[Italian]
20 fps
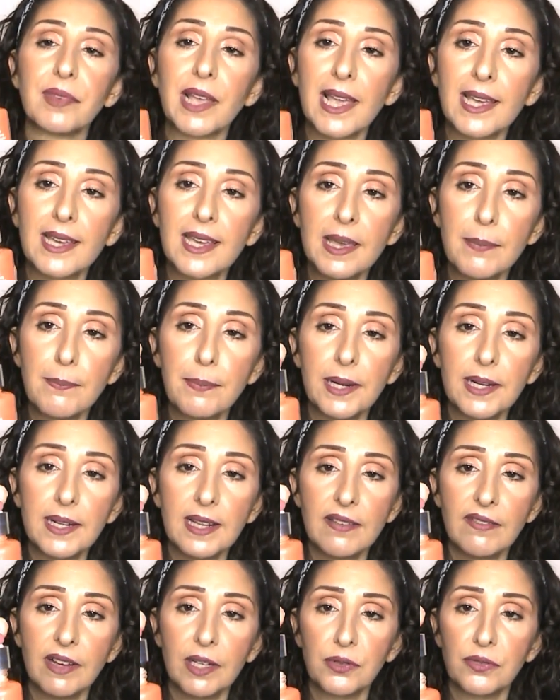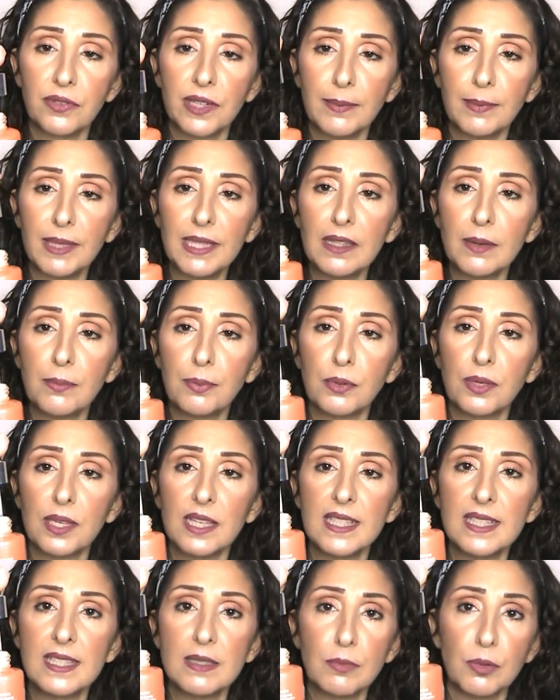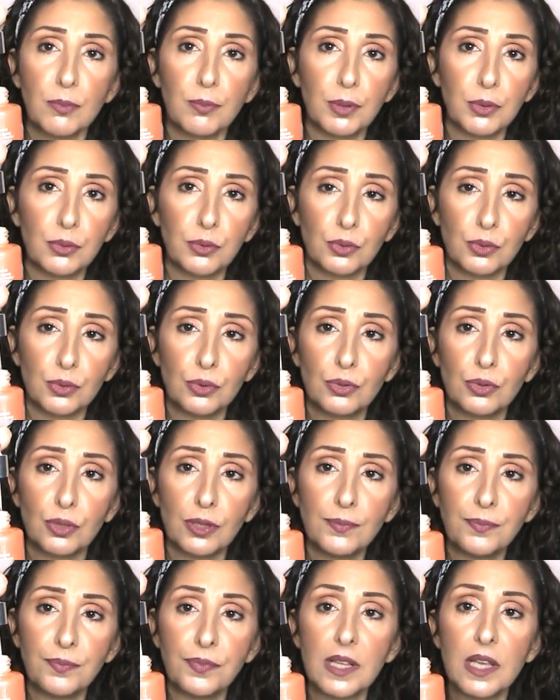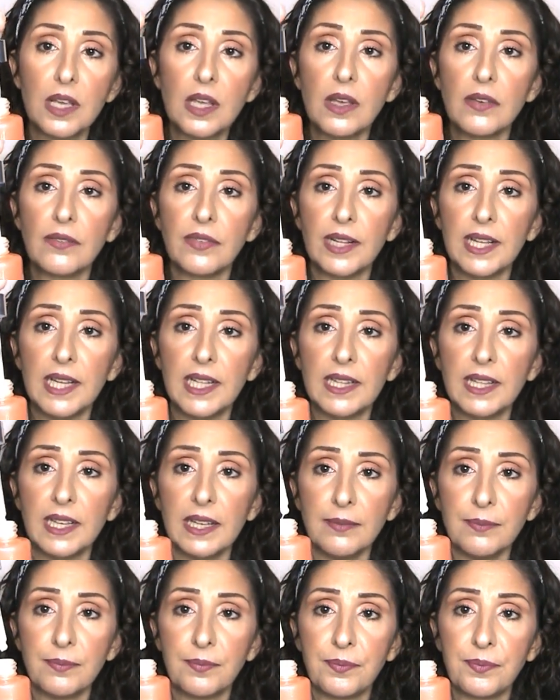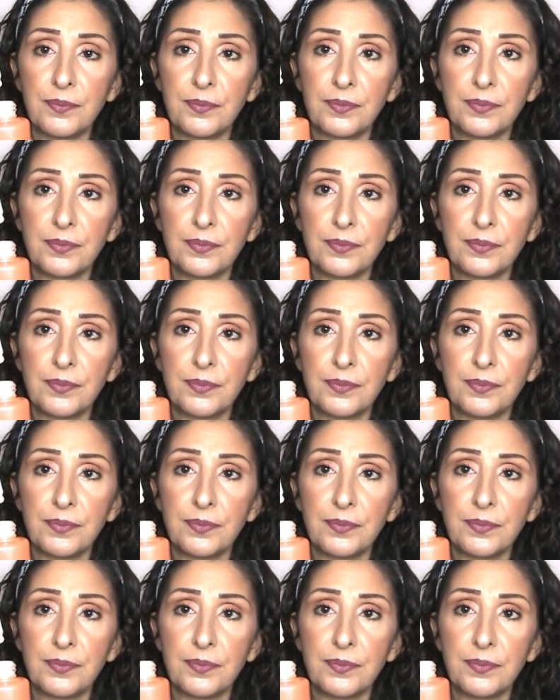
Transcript: è che prelevano veramente pochissimo prodotto, vedete?